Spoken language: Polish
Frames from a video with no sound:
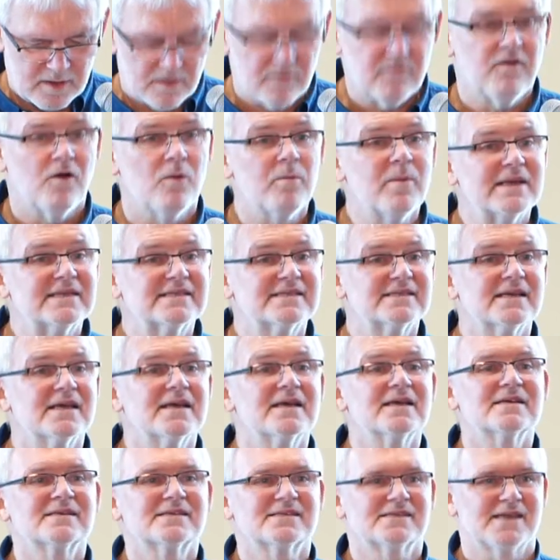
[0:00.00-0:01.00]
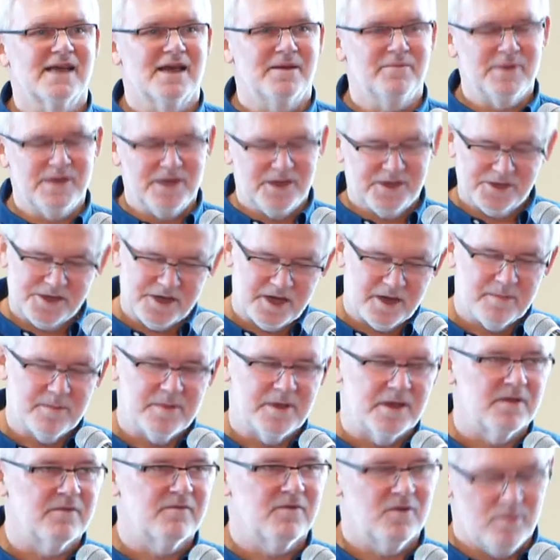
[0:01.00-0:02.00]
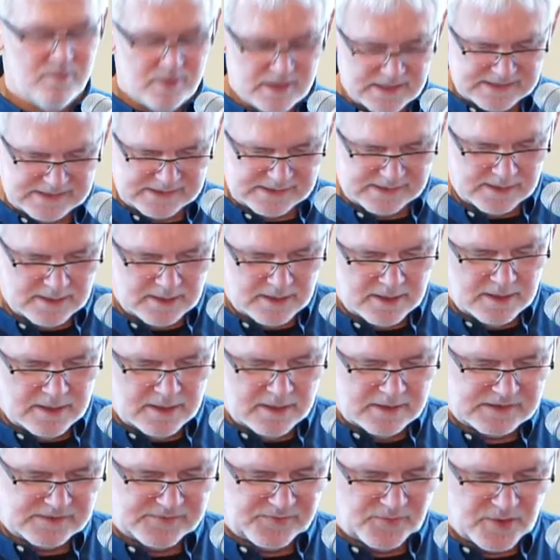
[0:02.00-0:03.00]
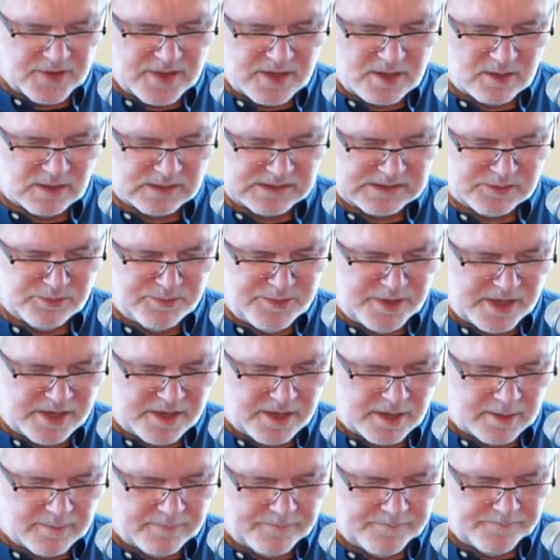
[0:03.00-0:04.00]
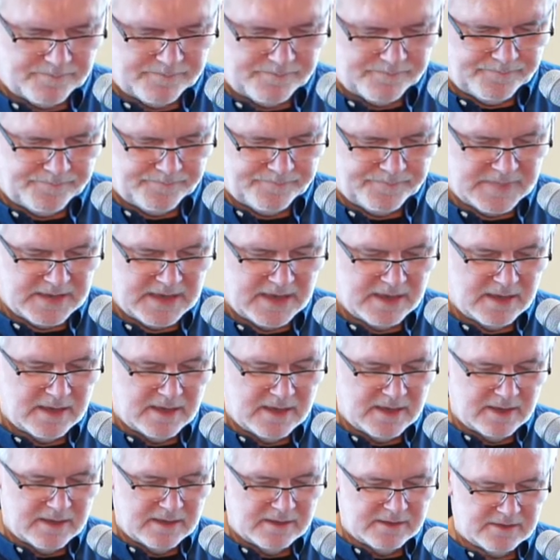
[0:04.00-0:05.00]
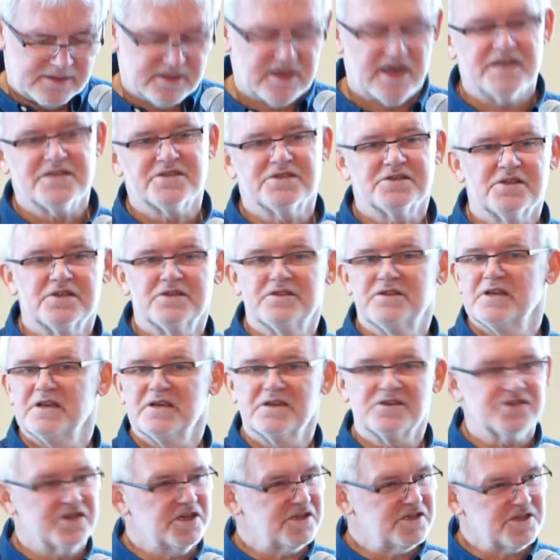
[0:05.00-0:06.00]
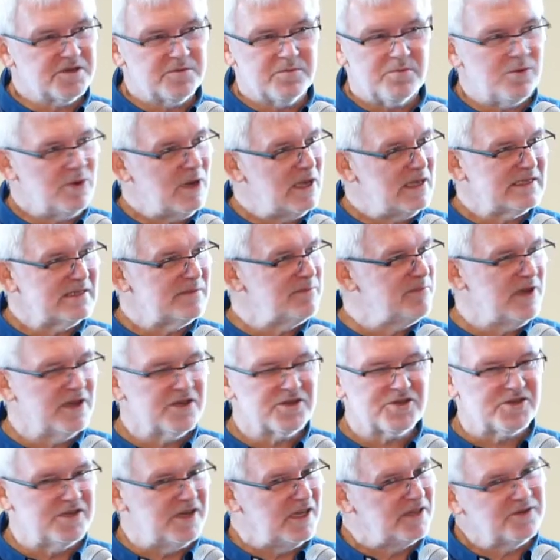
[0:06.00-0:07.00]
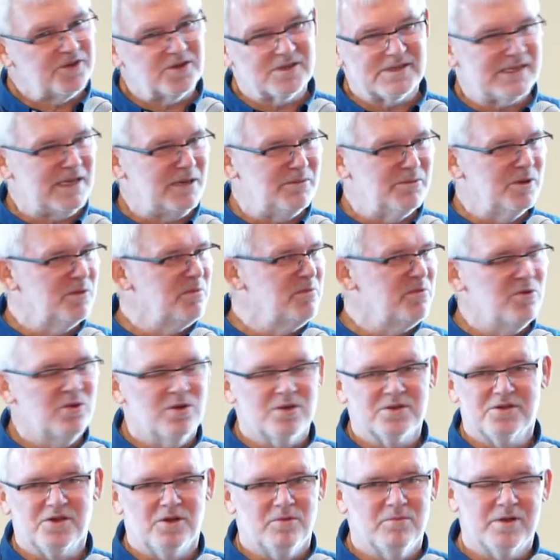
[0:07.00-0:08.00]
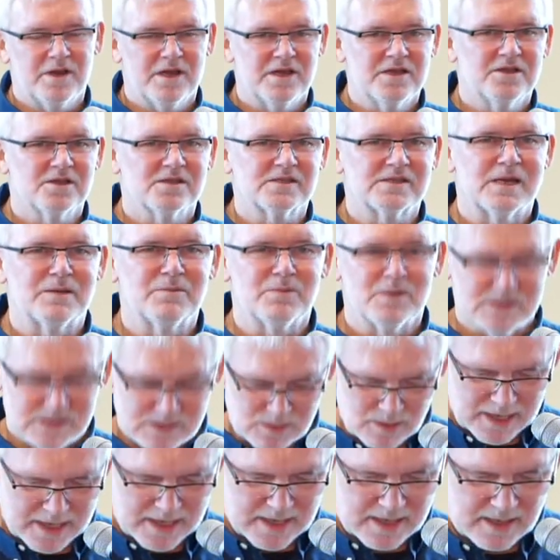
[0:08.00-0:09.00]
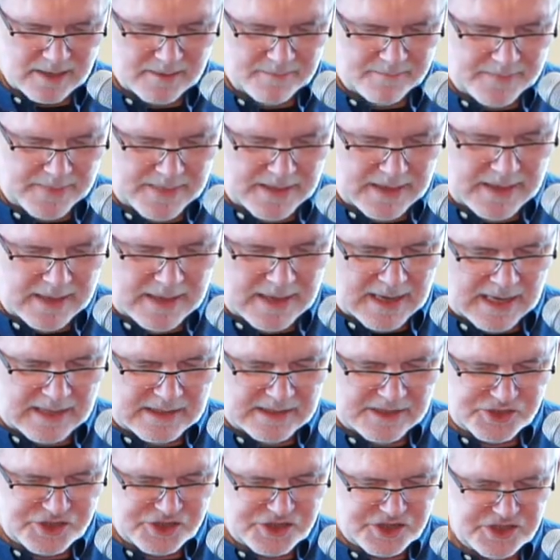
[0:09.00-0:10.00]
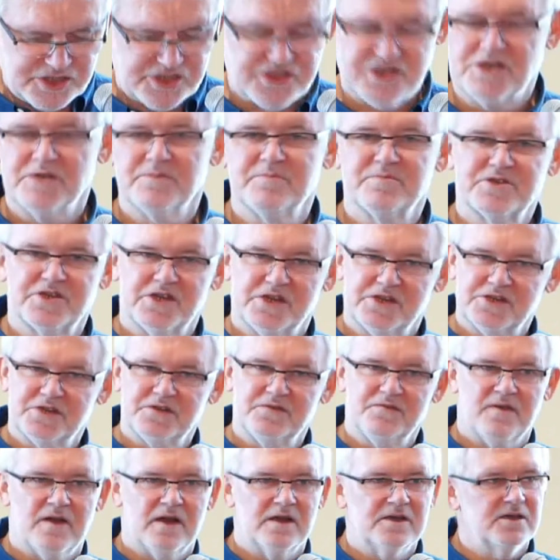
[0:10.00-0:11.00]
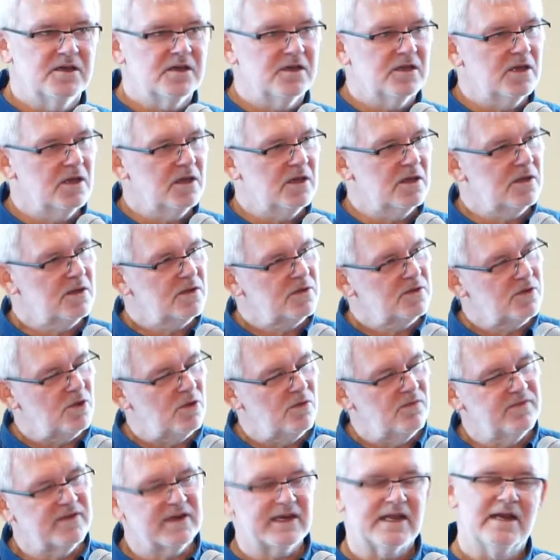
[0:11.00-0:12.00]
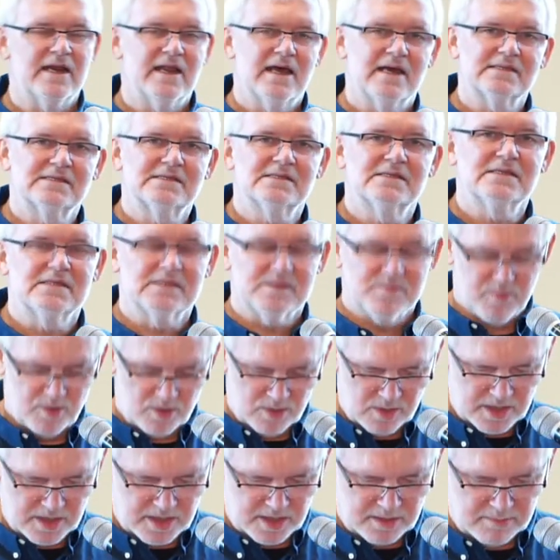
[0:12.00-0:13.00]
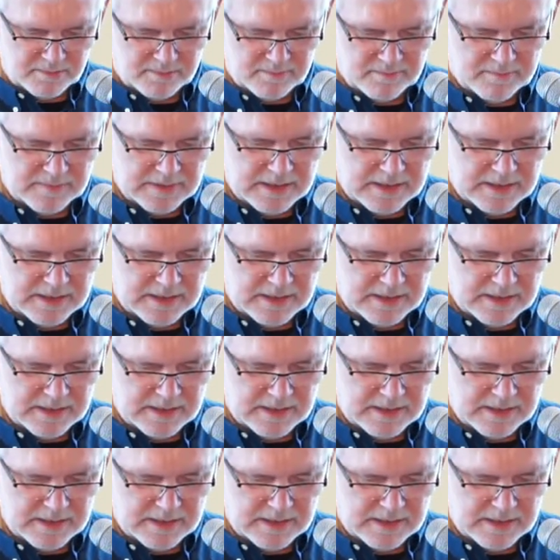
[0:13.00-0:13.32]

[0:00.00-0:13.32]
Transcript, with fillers: wobec samych siebie, wobec swojego sumienia. Treść tych rzeczy była zbieżna. To samo było dobre i to samo złe. Ale Żydzi przeżywali to w relacji z Bogiem,